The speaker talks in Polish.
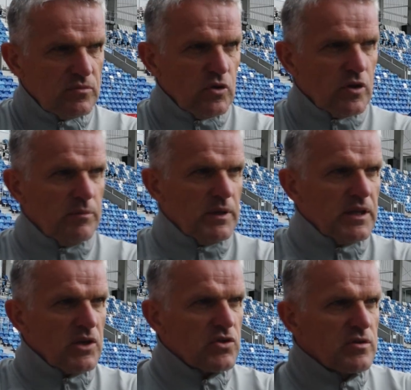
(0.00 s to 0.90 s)
mój
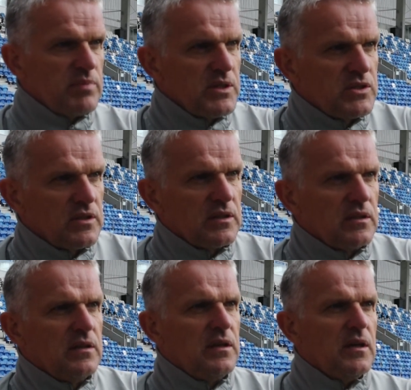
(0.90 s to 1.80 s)
komentarz będzie,
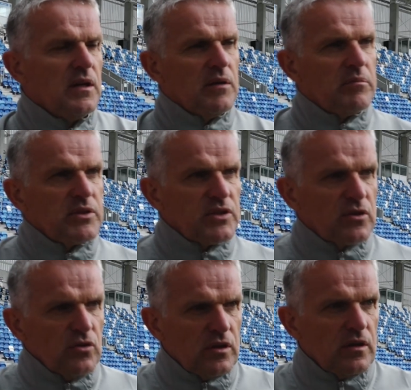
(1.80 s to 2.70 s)
będzie
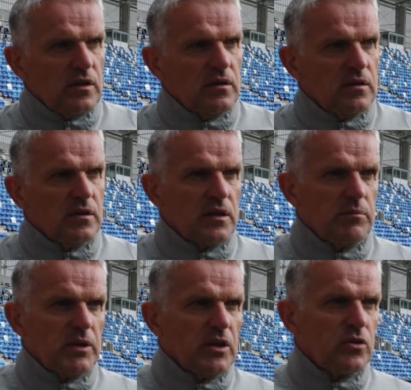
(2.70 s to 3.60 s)
krótki.
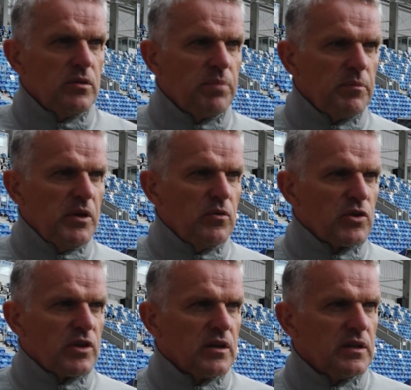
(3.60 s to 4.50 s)
Chyba niektórym pomyliło
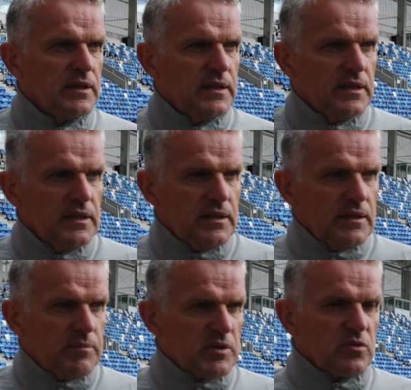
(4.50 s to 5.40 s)
się,
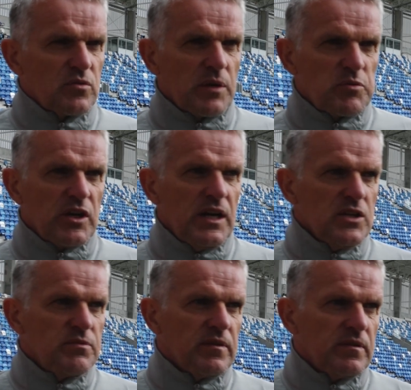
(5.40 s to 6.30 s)
po co tutaj
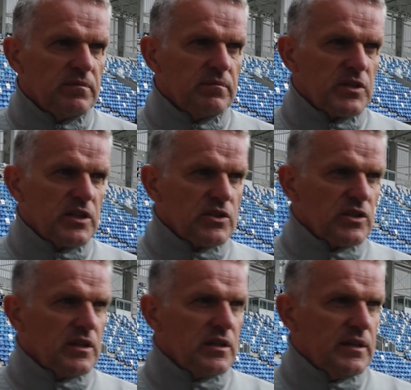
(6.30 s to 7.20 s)
przyjechaliśmy. Myślę,
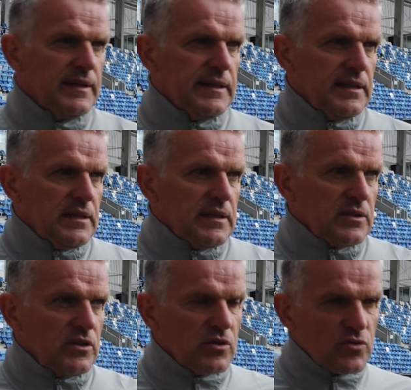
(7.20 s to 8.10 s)
że
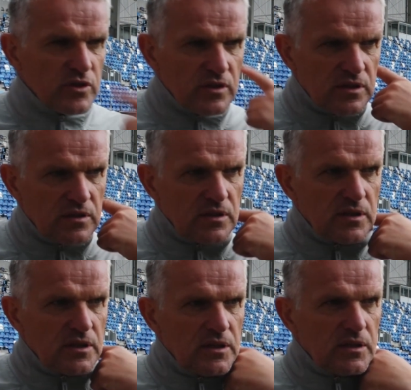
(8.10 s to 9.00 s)
co niektórzy
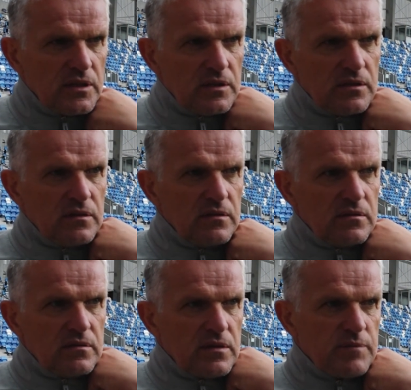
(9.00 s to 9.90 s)

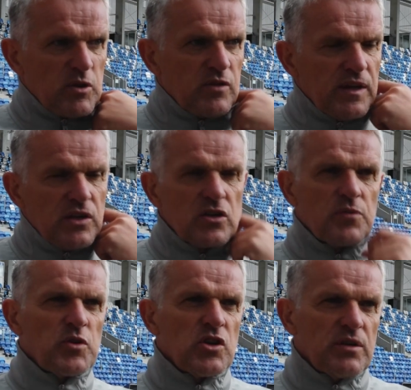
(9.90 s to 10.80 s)
e, spodziewali się, że
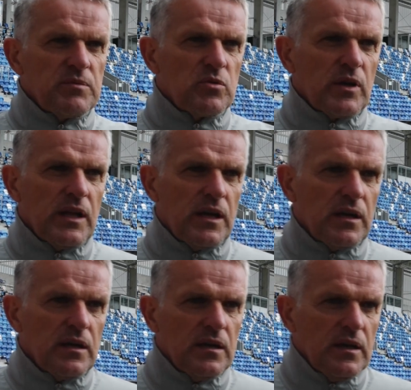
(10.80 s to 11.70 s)
przyjeżdżamy tutaj
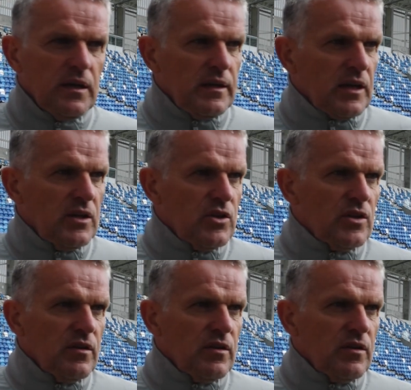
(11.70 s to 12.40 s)
na jakiś